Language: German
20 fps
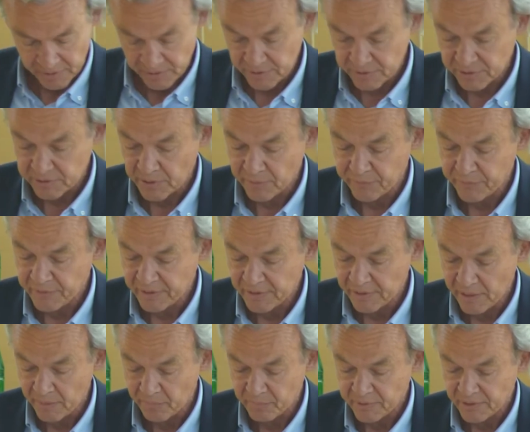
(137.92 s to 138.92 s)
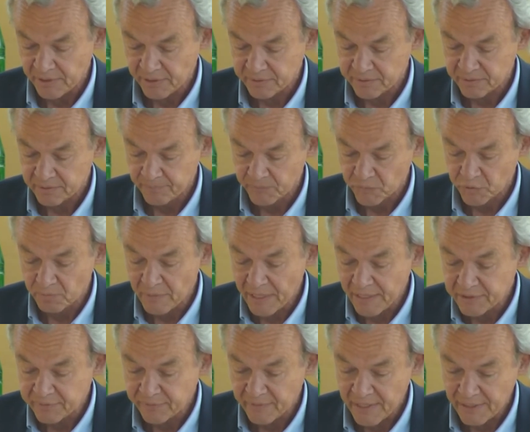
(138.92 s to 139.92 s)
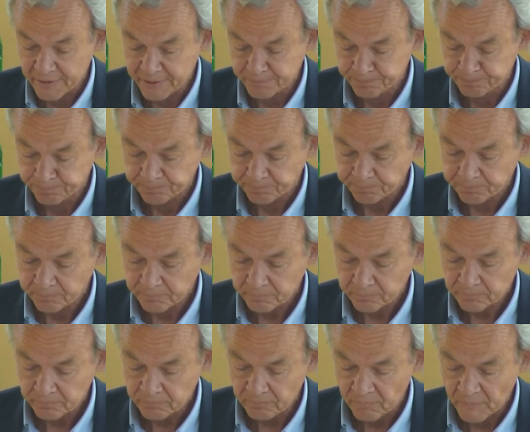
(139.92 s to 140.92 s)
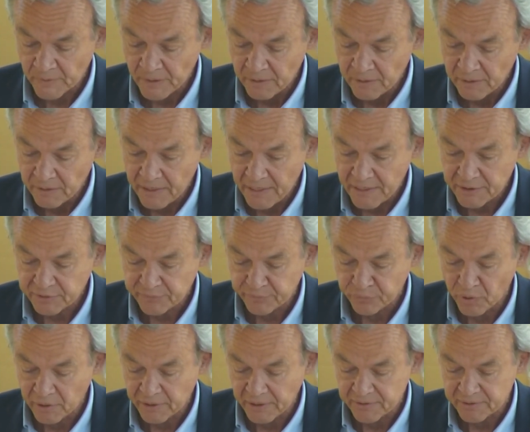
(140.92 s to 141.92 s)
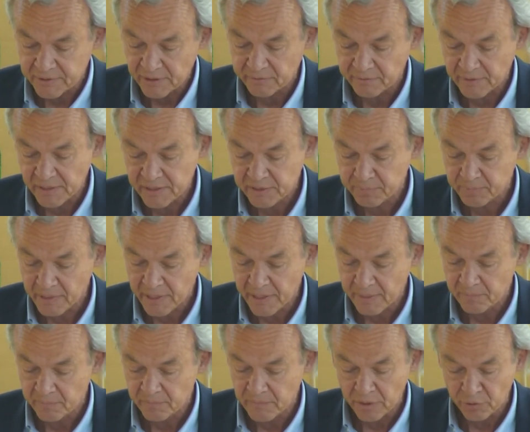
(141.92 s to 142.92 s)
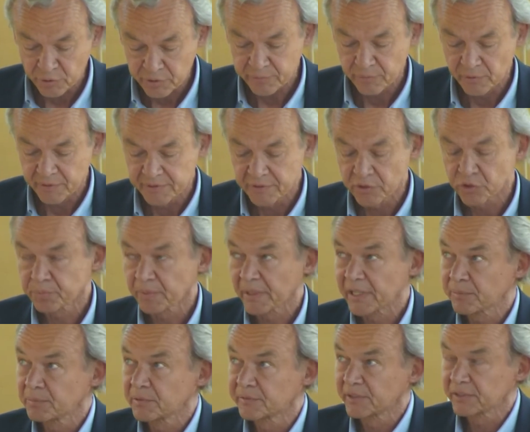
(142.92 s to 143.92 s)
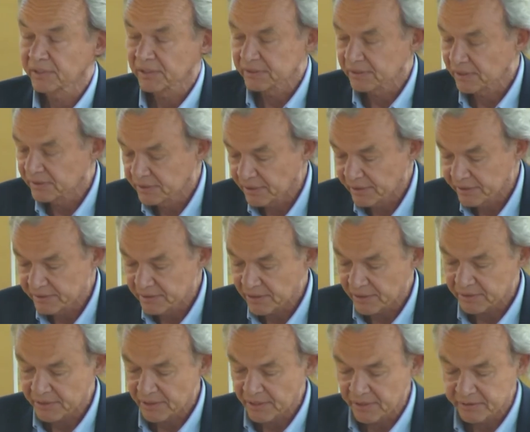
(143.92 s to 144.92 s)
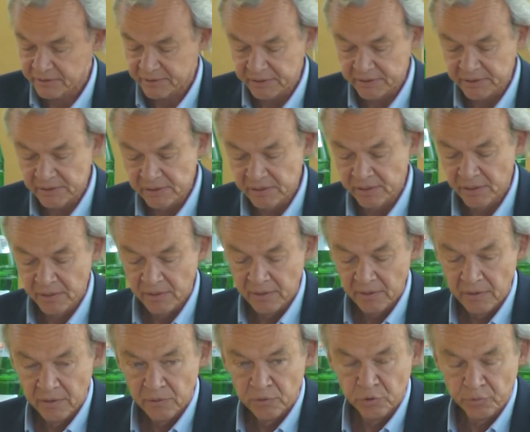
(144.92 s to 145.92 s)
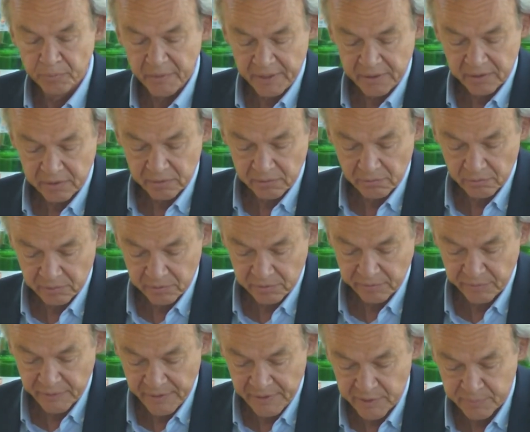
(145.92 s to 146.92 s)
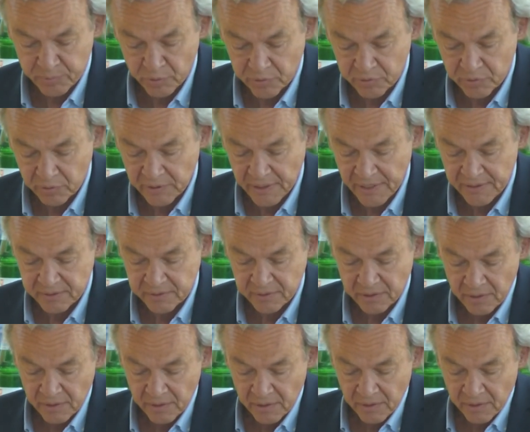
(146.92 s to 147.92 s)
ist hier viel am Platz. Zum Handwerk. Erst vorgestern war ich beim ausführlichen Gespräch mit Vertretern der IHK in Kiel, Lübeck und Flensburg zu Gast.